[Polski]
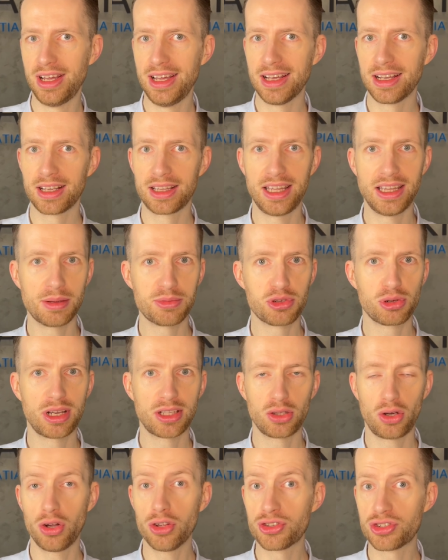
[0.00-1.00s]
Gdy na przykład
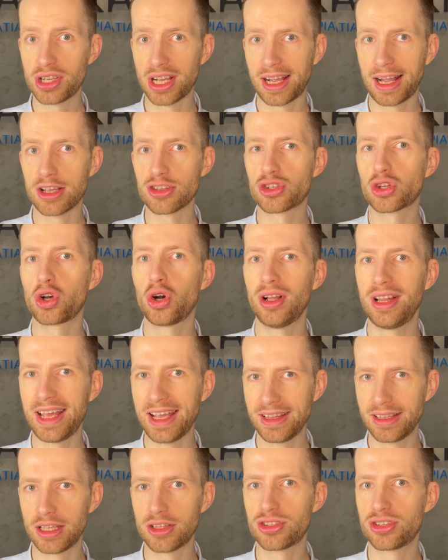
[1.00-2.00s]
odczekasz
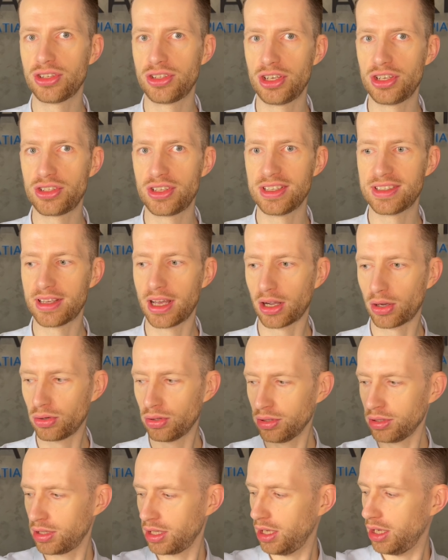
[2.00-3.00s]
kolejne 30
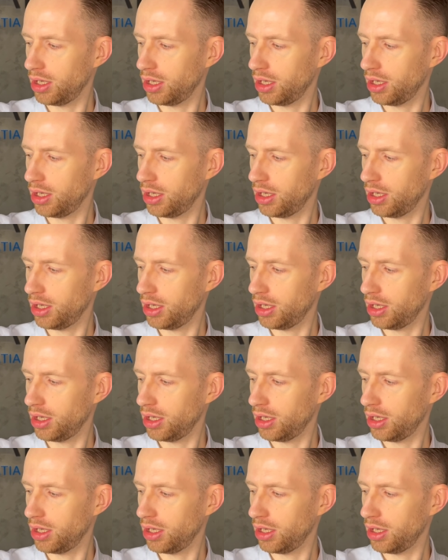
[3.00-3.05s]
sekund,